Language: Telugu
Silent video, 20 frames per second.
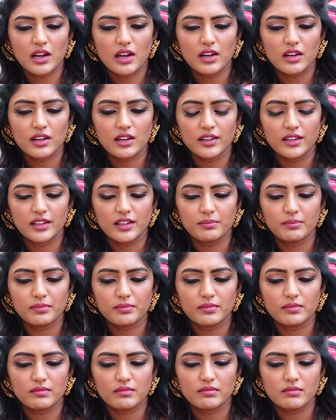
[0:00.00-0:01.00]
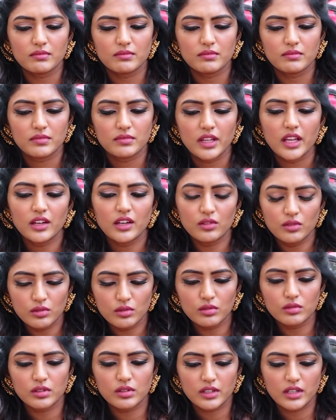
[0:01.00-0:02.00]
అంటే నేను
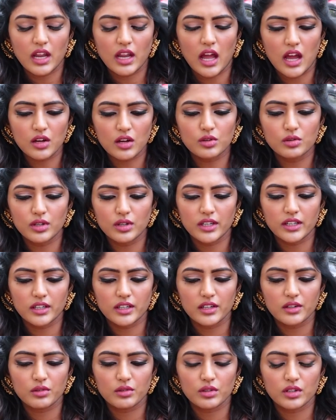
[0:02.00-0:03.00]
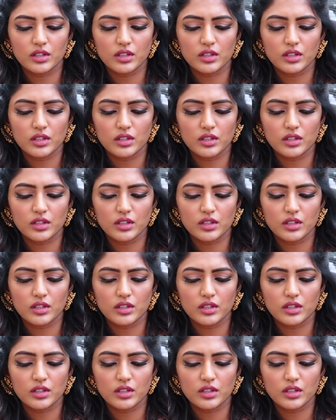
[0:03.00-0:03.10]
నాకు అంటే నేను ఒక